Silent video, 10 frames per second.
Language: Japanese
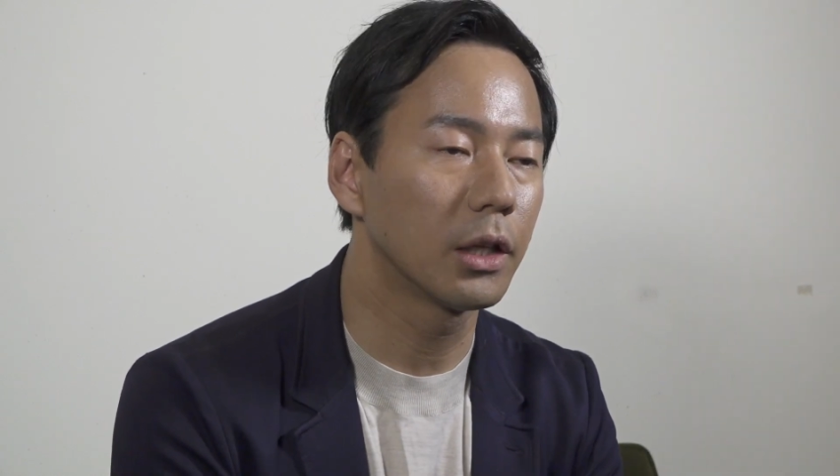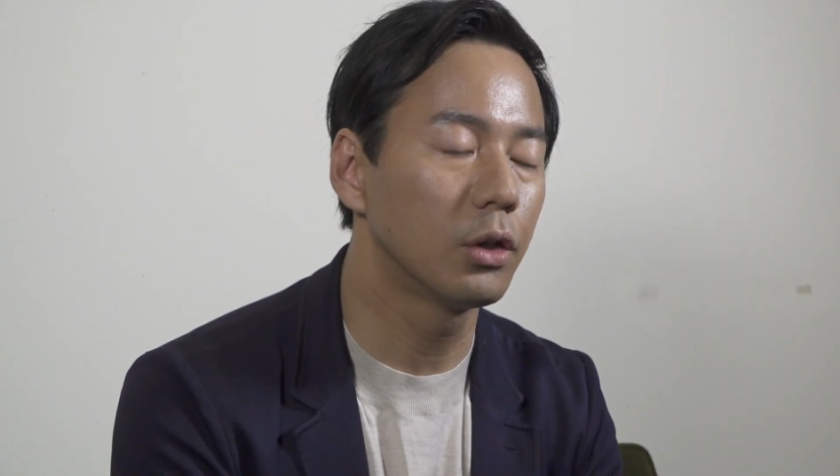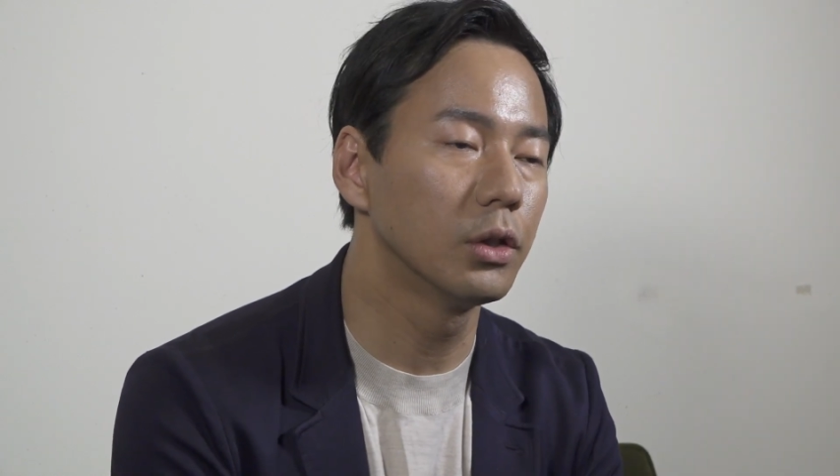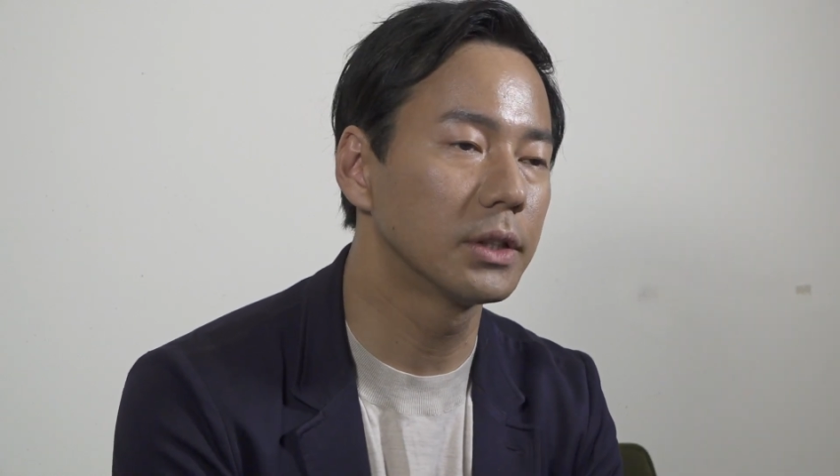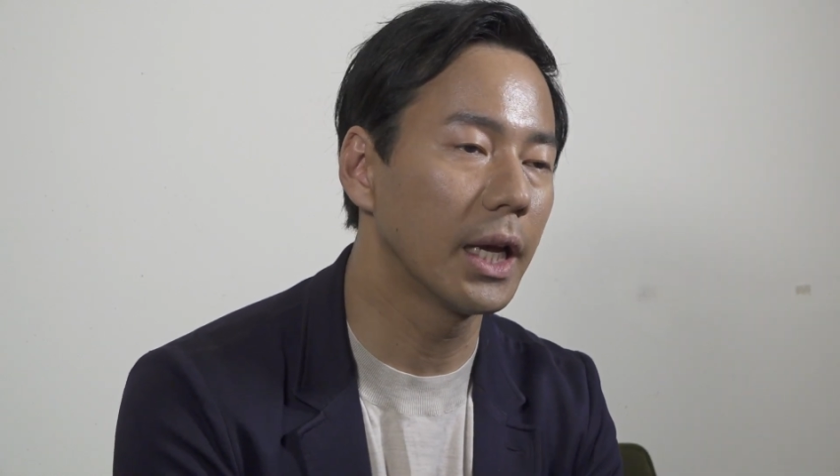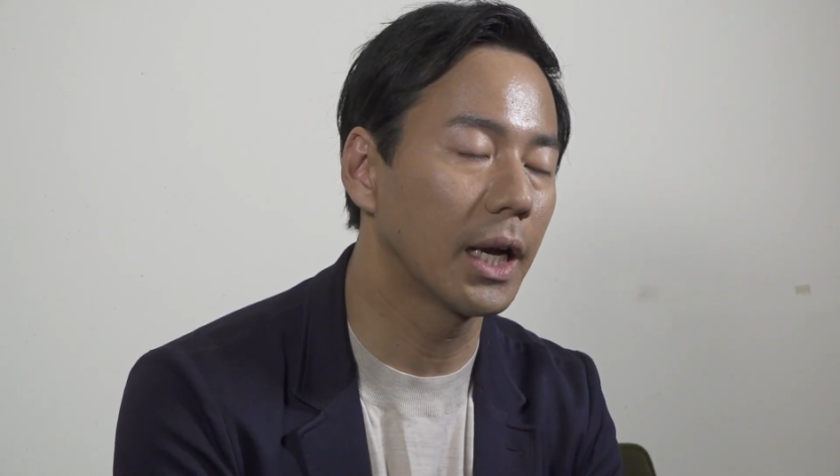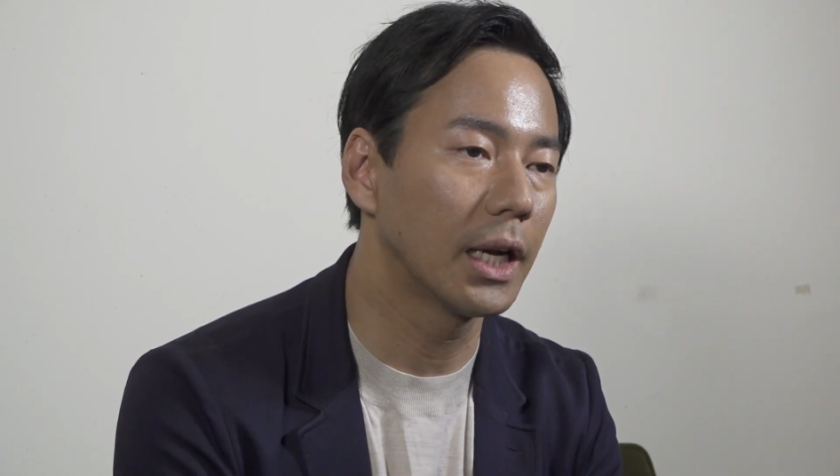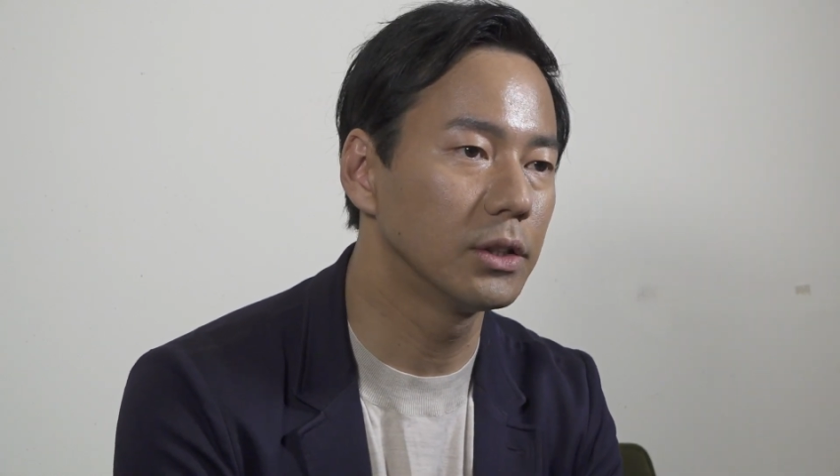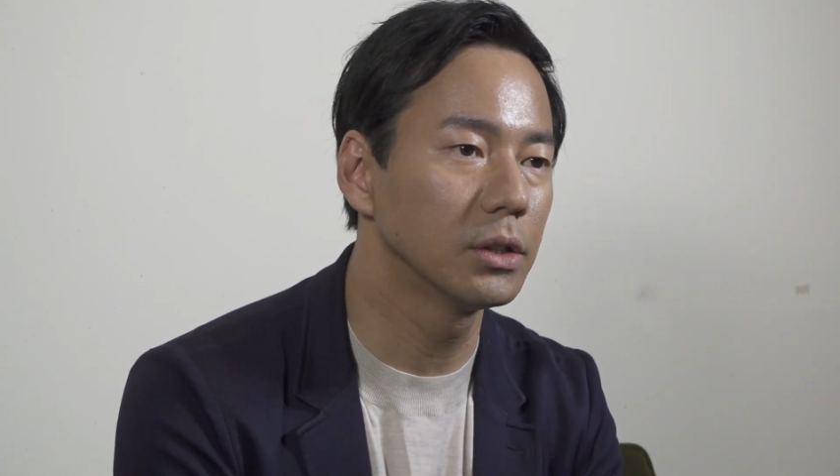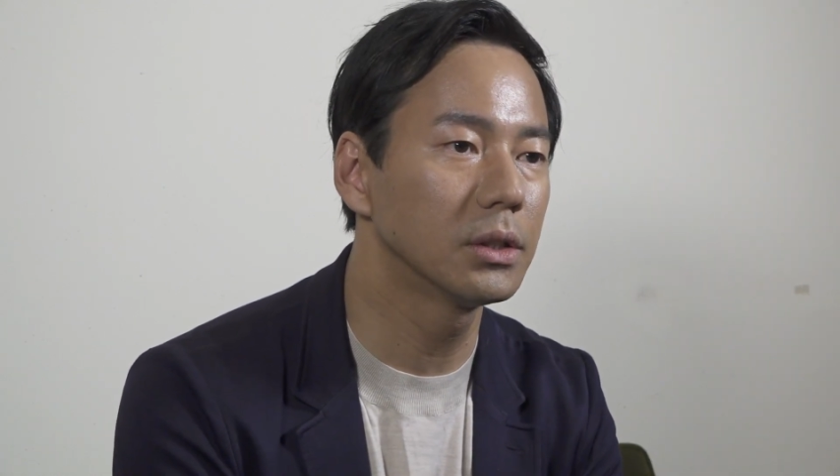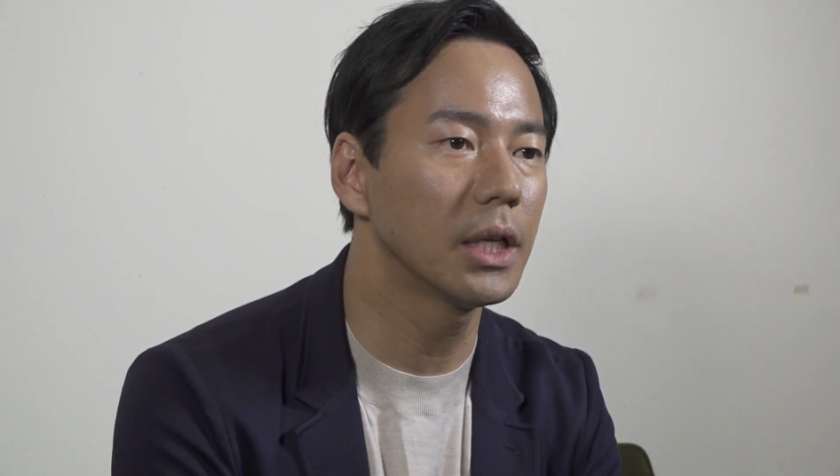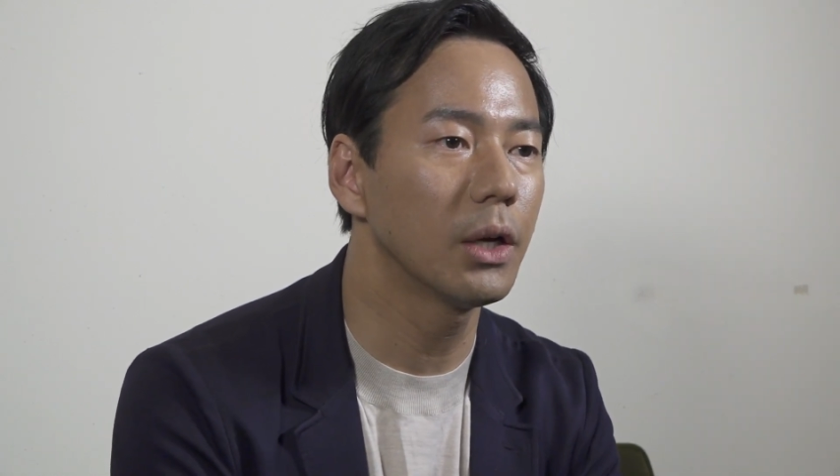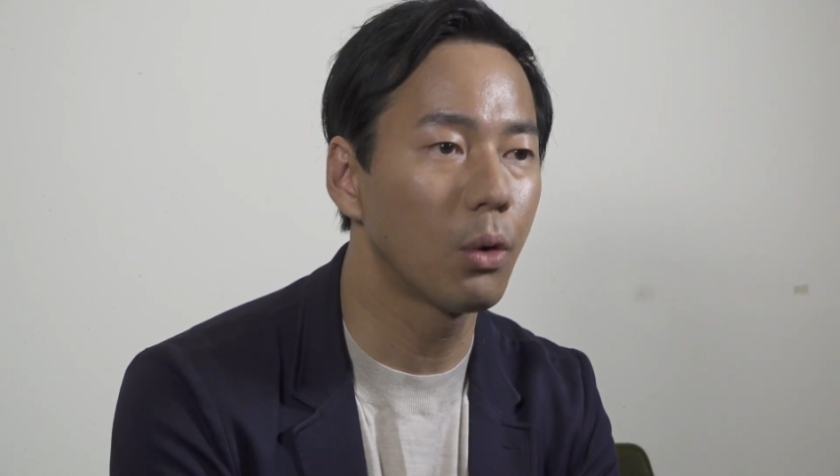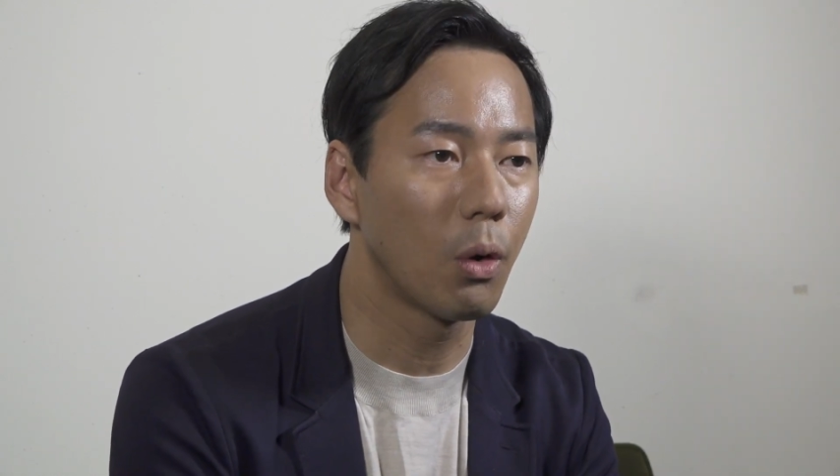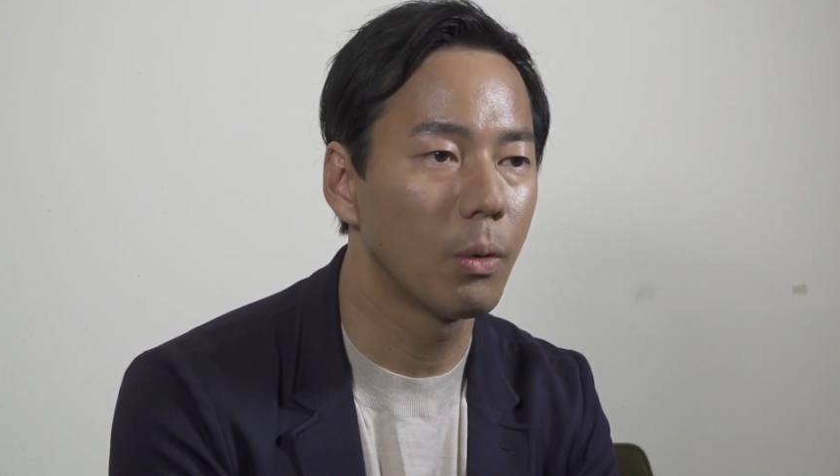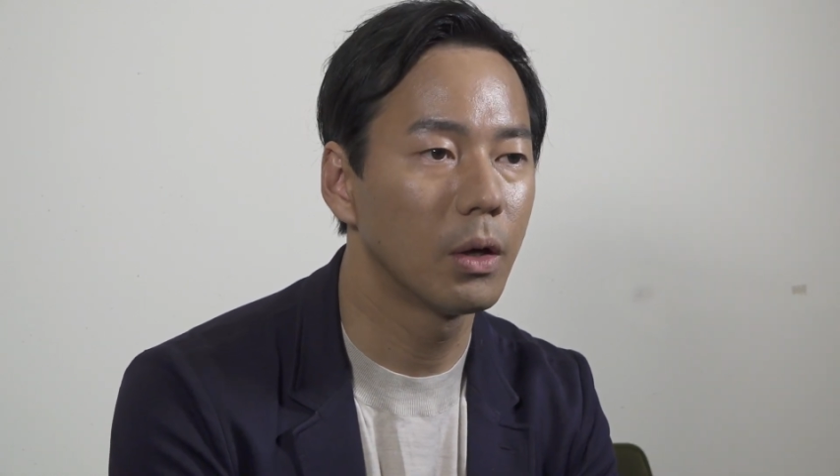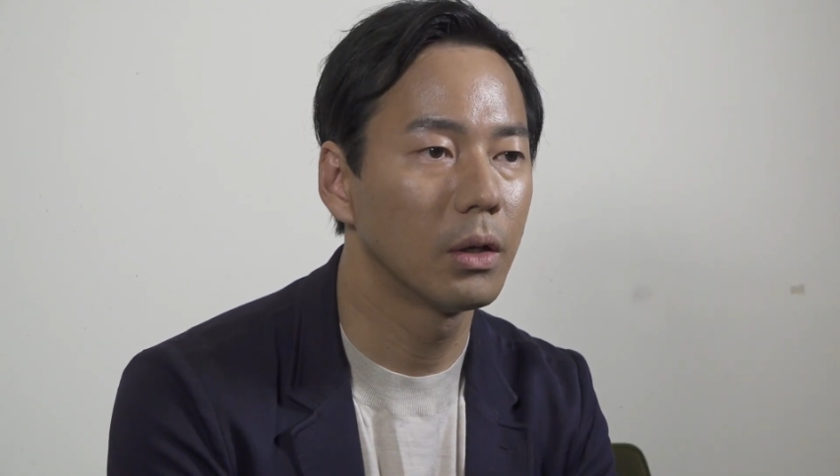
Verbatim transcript: 9歳から10歳頃